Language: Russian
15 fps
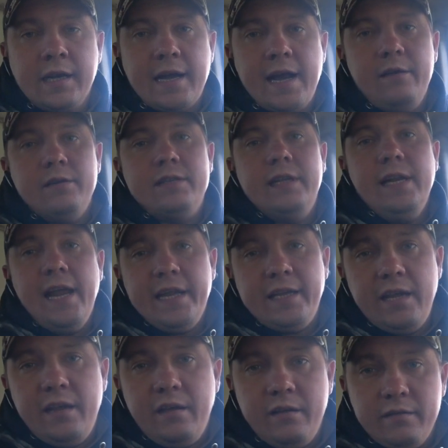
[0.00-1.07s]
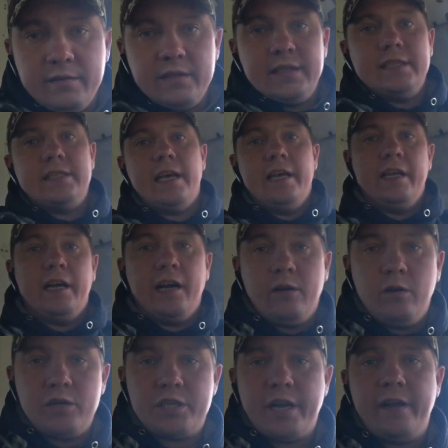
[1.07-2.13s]
Колеса летние, состояние
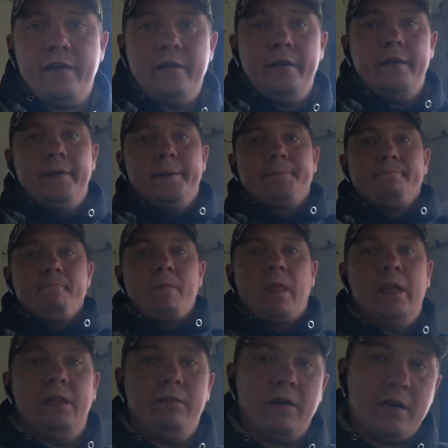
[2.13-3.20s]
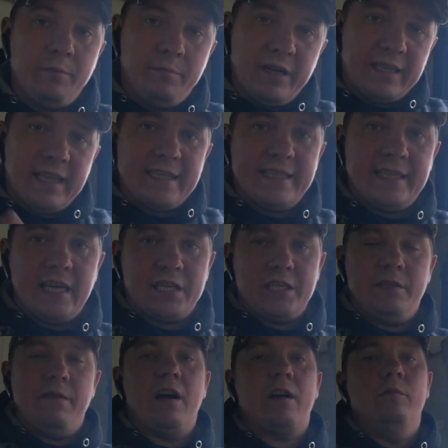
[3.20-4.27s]
хорошее. Два комплектации также
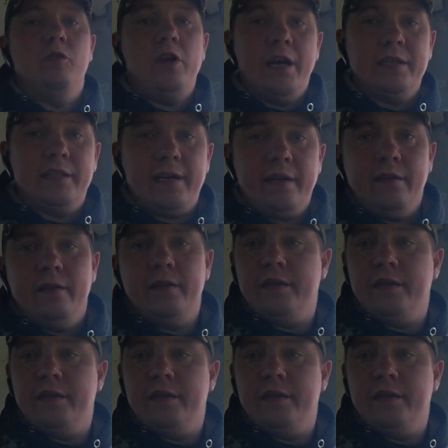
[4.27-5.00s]
два аккумулятора,